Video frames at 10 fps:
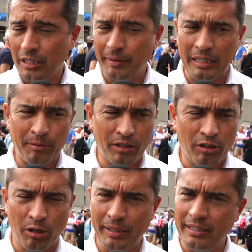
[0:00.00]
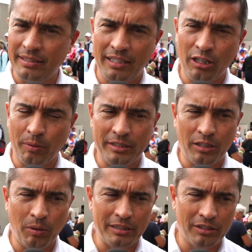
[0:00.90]
ya veníamos creo que 25,
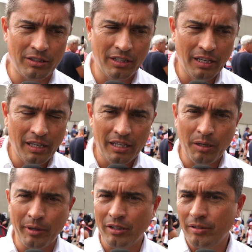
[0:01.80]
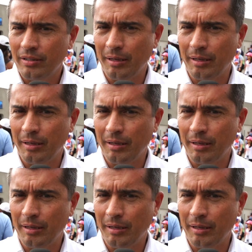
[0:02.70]
24 y bueno,